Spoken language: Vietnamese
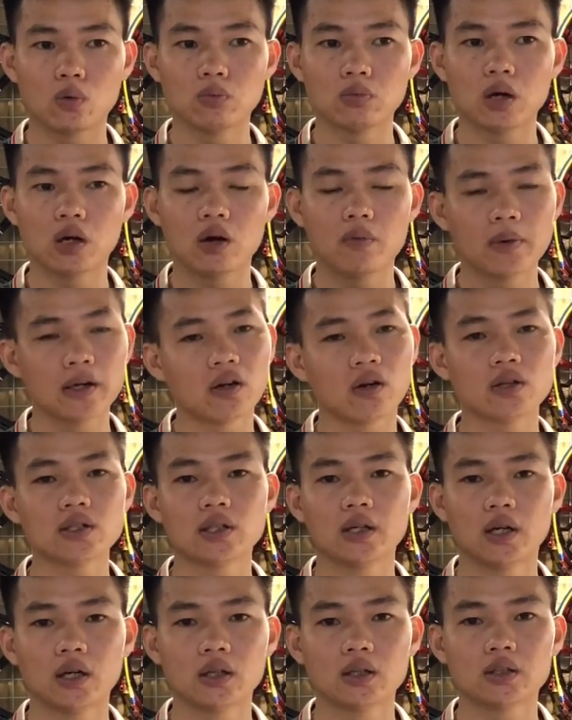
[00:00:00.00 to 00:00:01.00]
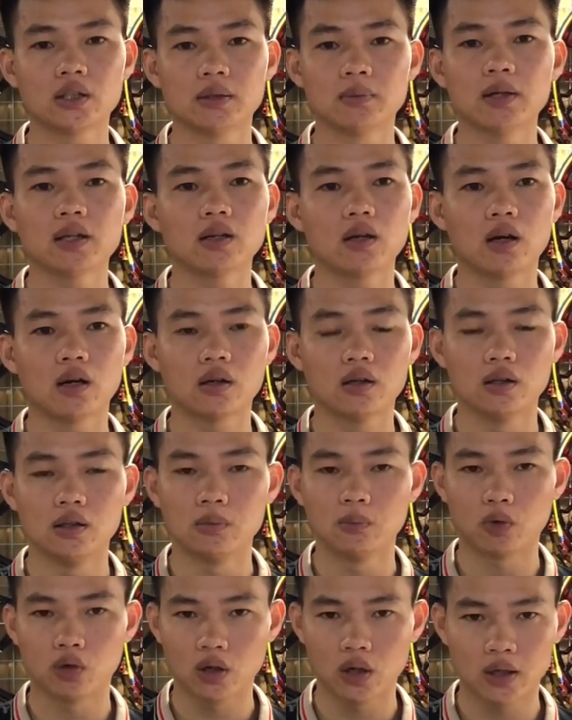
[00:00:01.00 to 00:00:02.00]
cũng không biết nói gì hơn chỉ biết à,
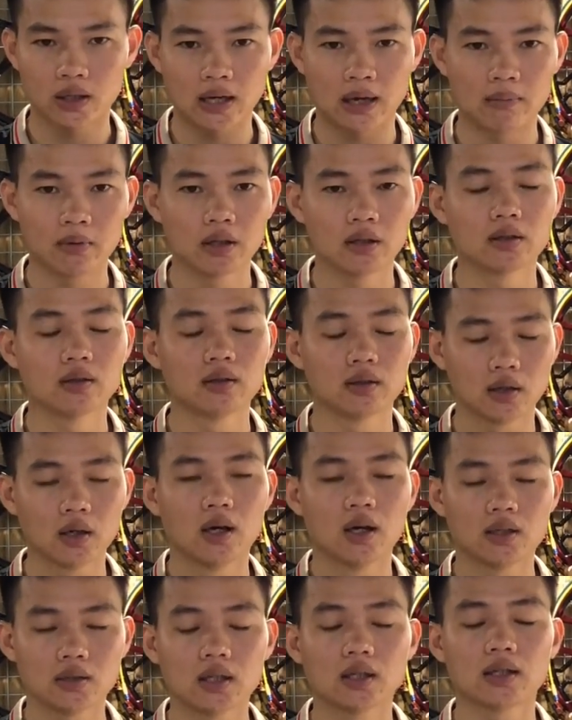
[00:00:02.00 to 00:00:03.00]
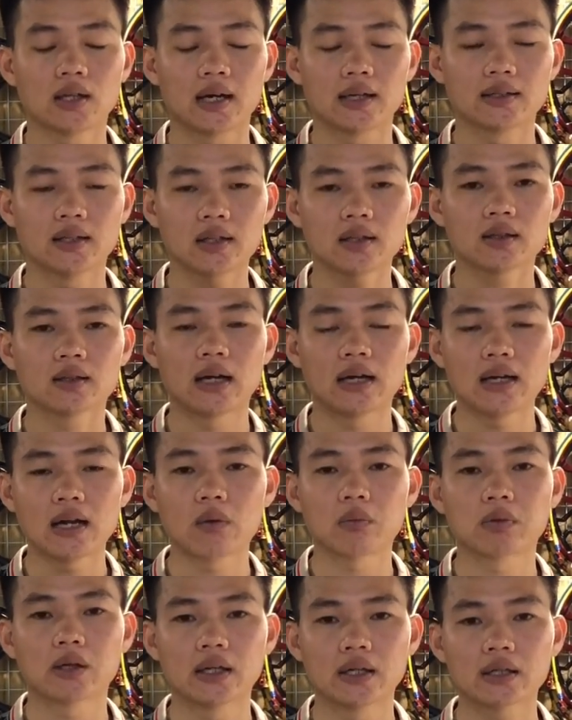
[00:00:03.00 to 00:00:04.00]
gửi một lời cảm ơn chân thành nhất từ đáy
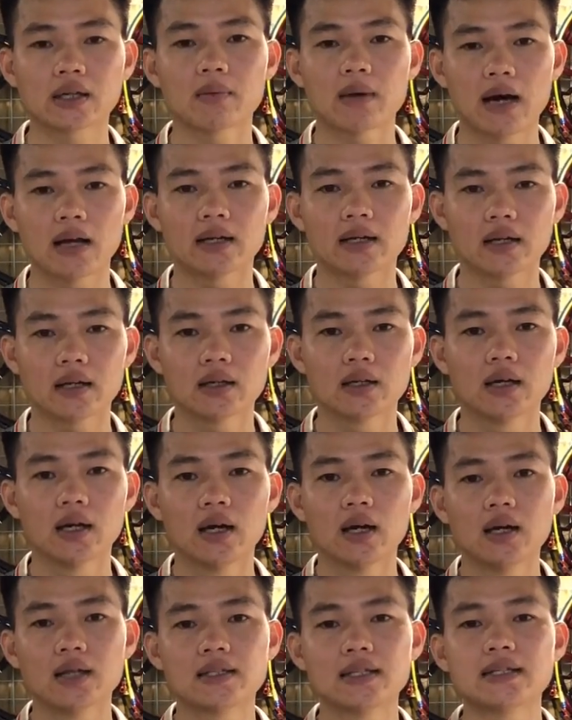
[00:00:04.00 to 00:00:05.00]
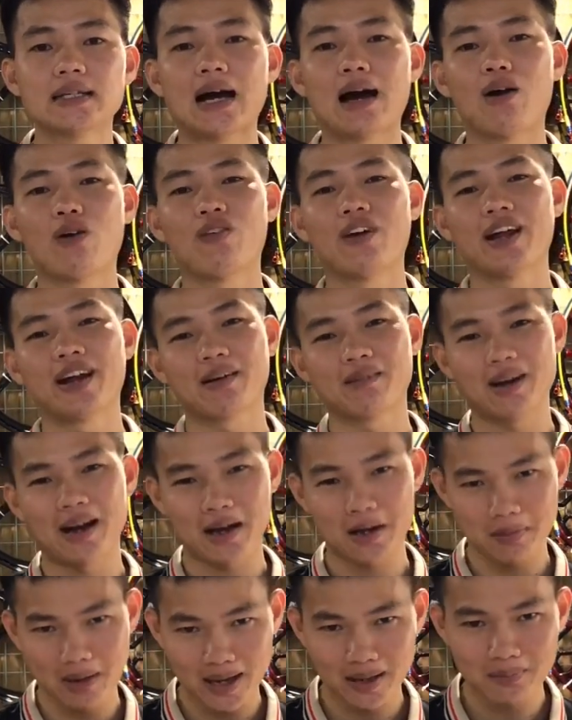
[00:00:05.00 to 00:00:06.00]
lòng đến các bạn nhé xin chào và hẹn gặp
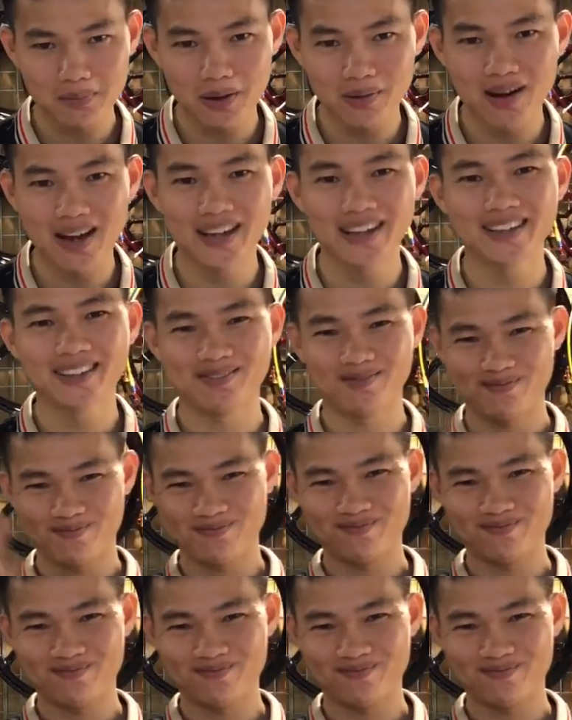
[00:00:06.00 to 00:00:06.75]
lại các bạn bye bye